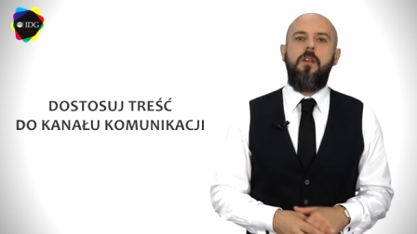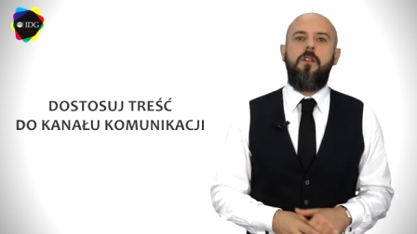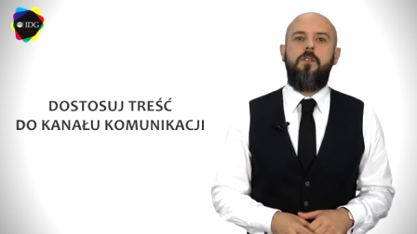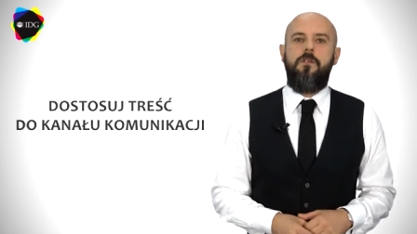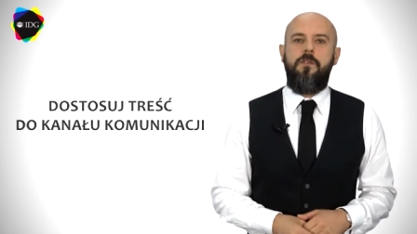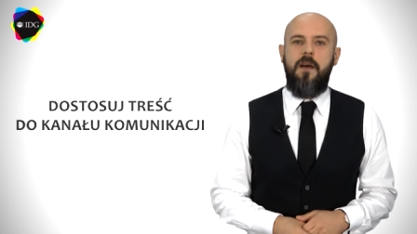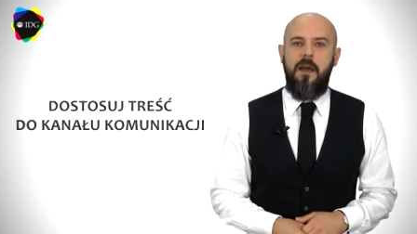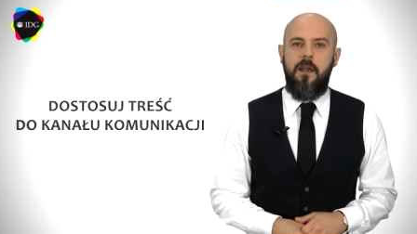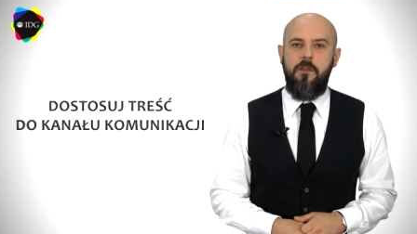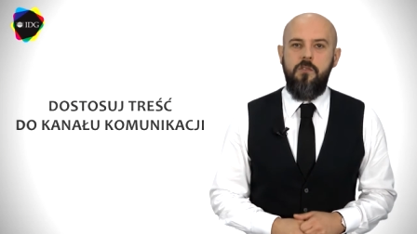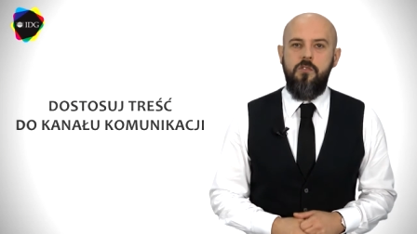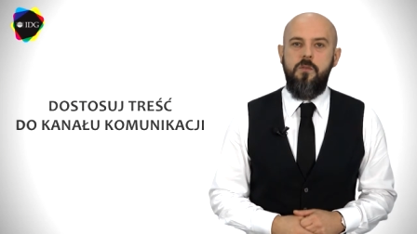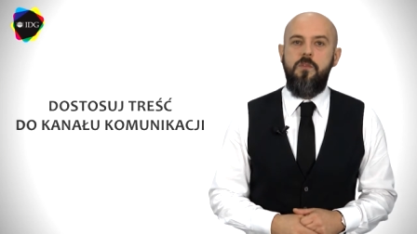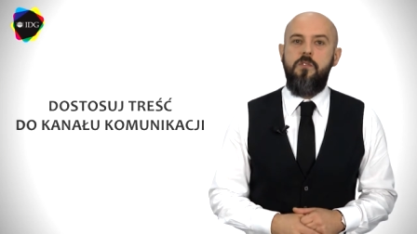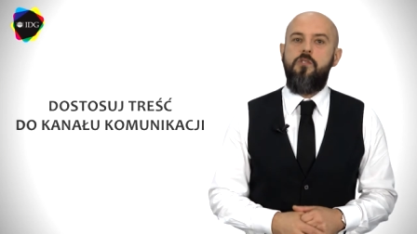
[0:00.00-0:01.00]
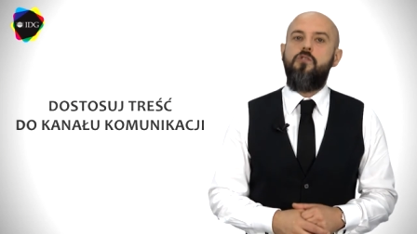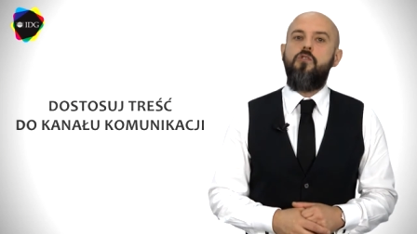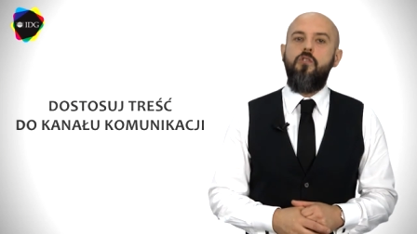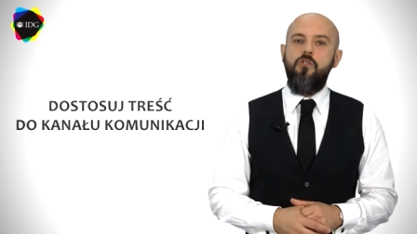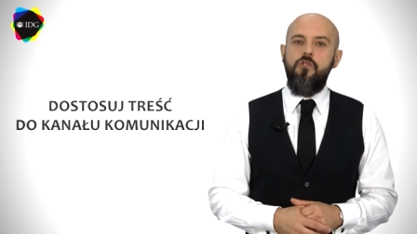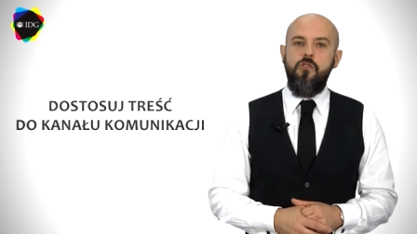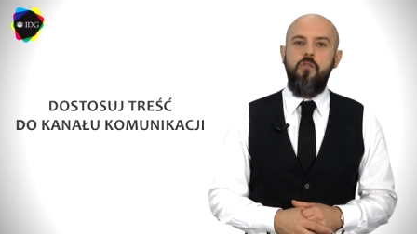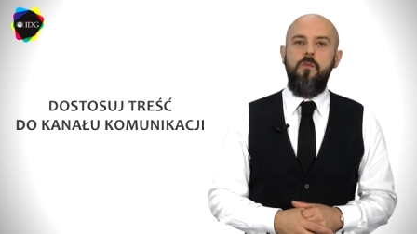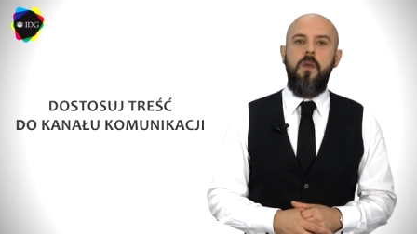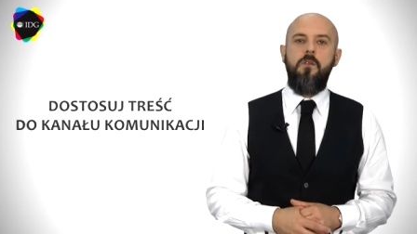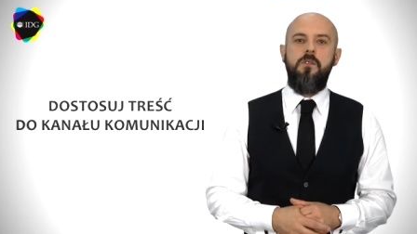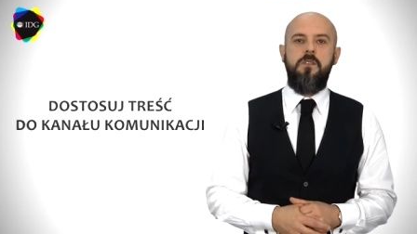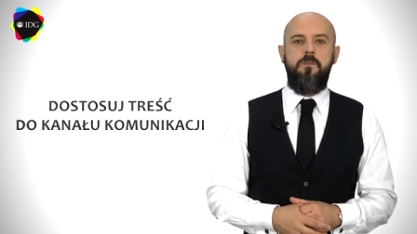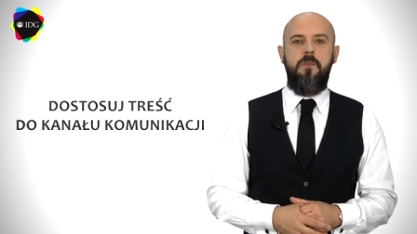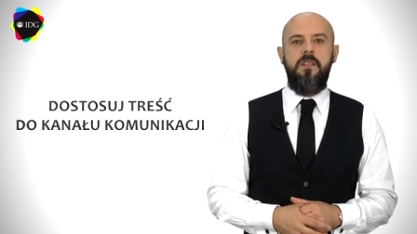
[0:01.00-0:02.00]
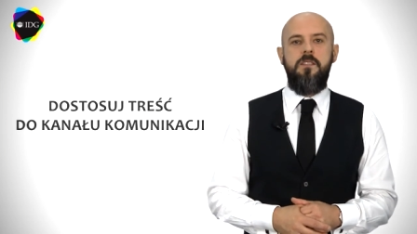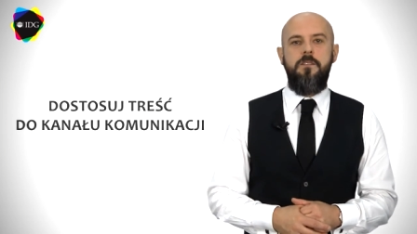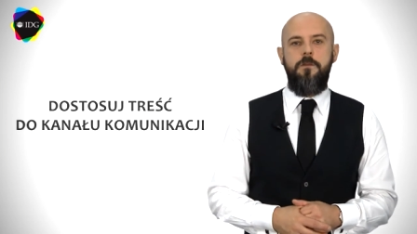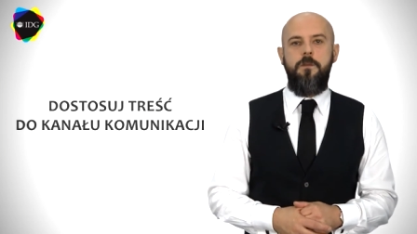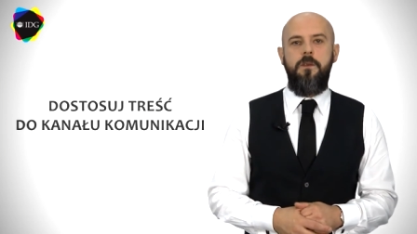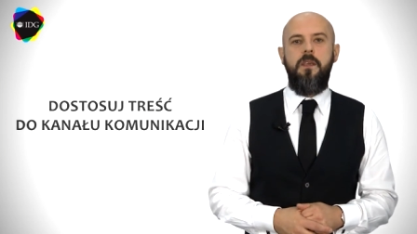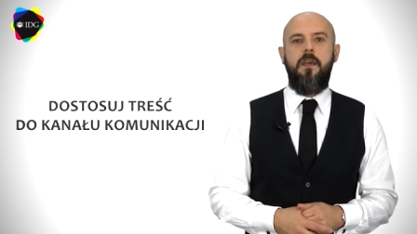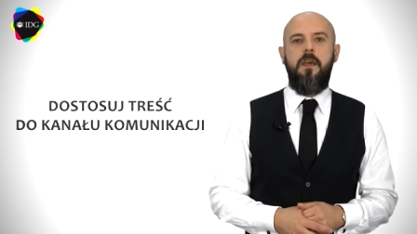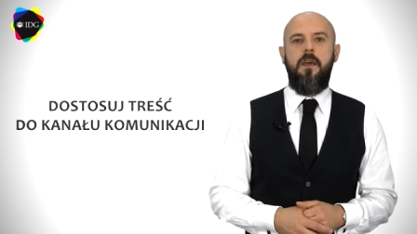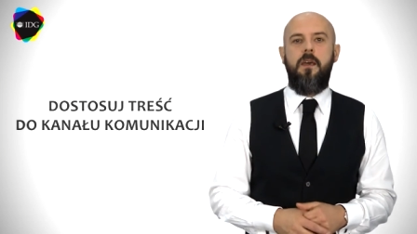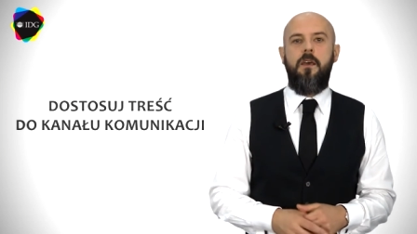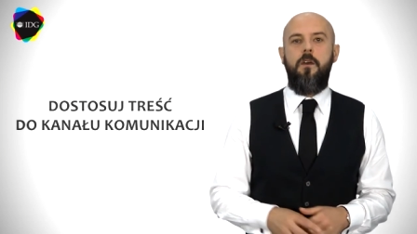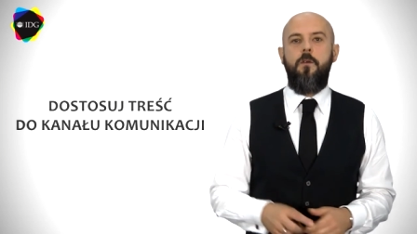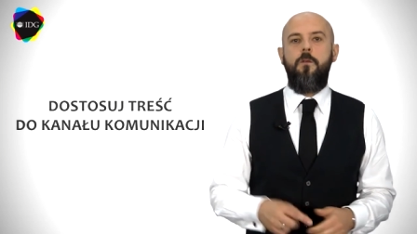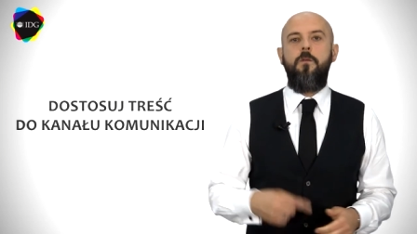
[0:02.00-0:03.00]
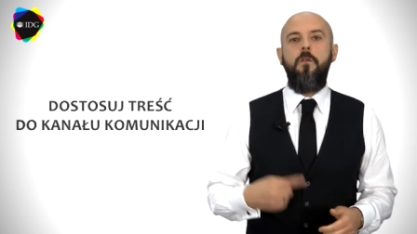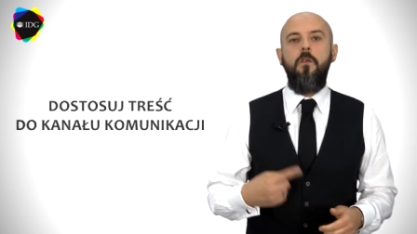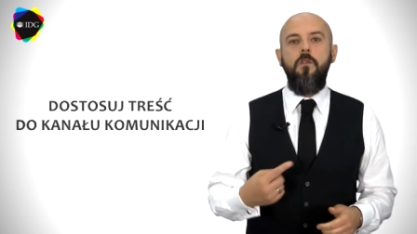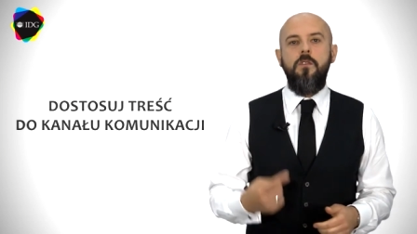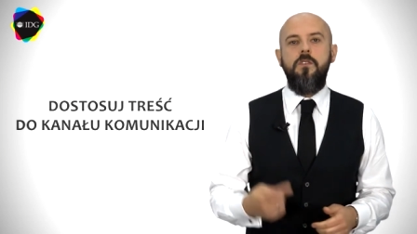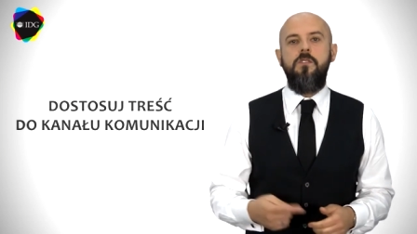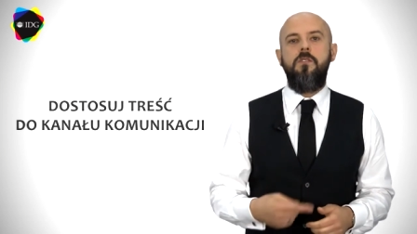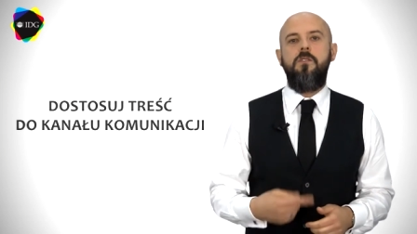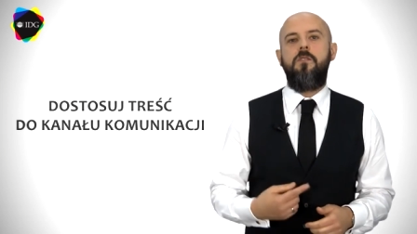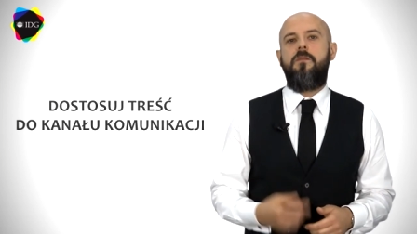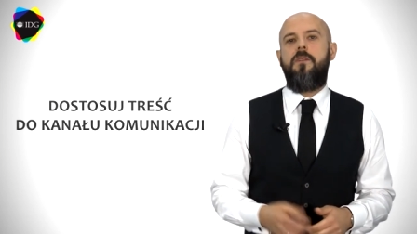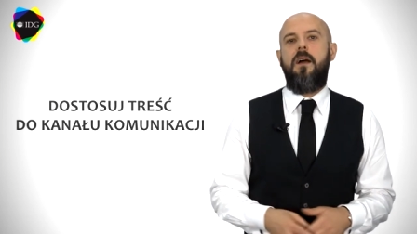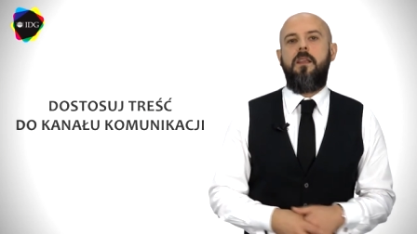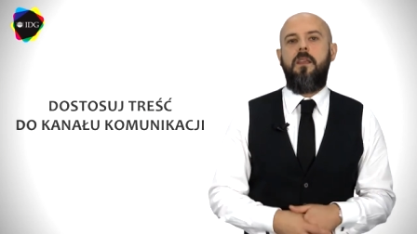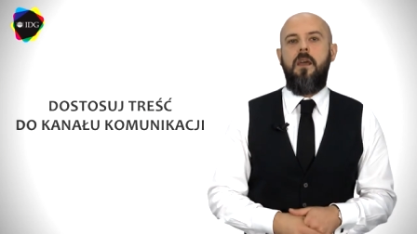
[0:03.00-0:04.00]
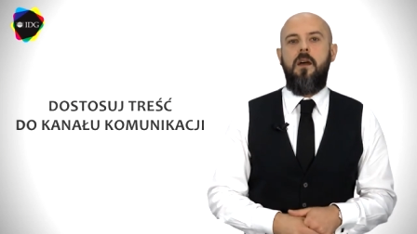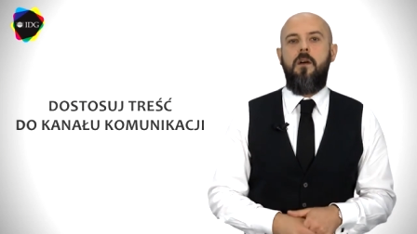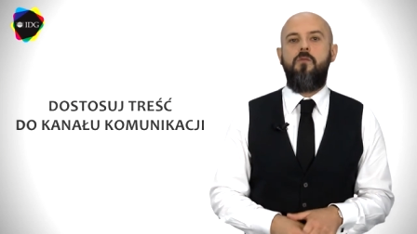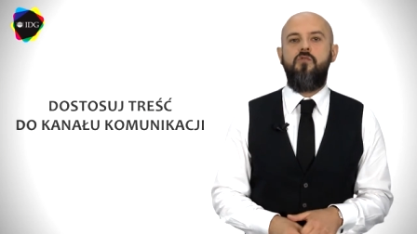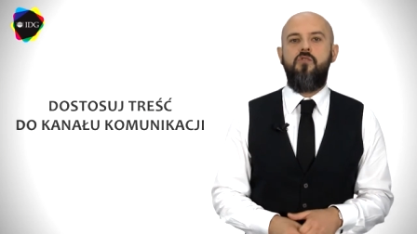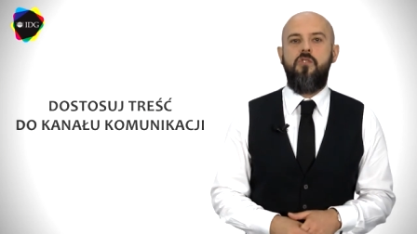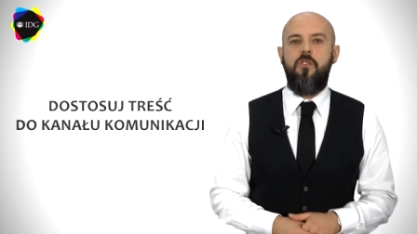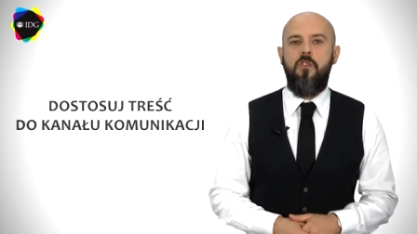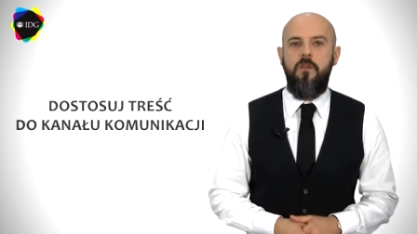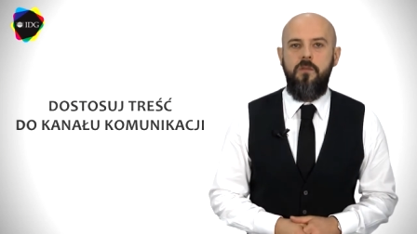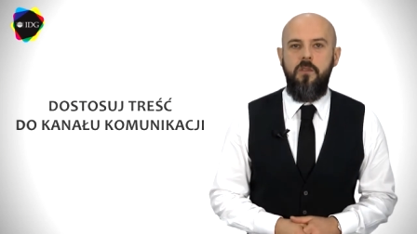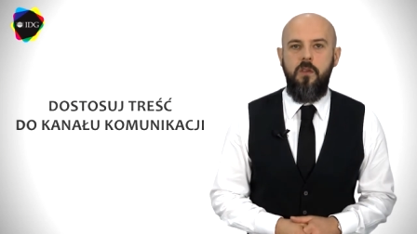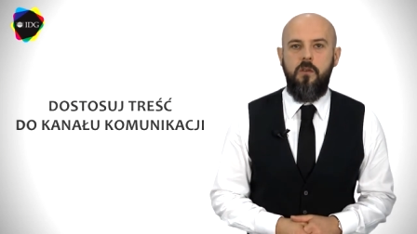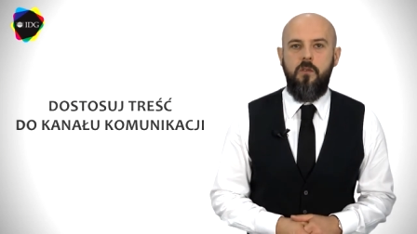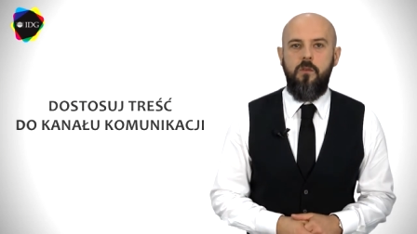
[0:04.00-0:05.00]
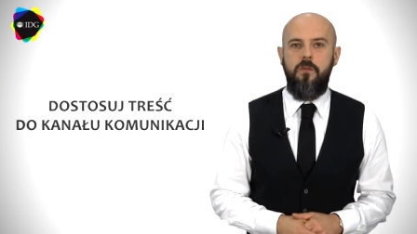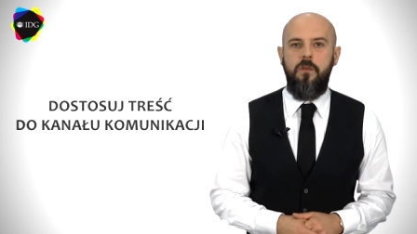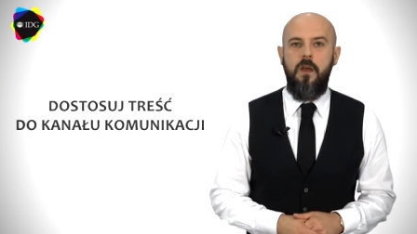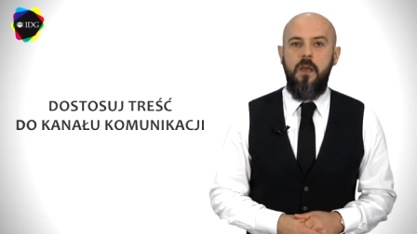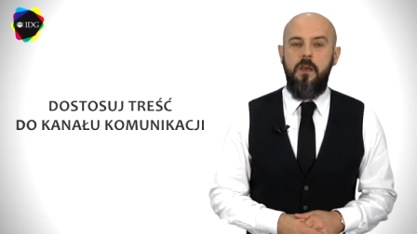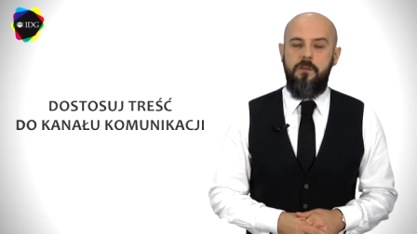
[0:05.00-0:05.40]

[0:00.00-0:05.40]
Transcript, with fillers: to warto, żebyś zrozumiał specyfikę funkcjonowania użytkowników,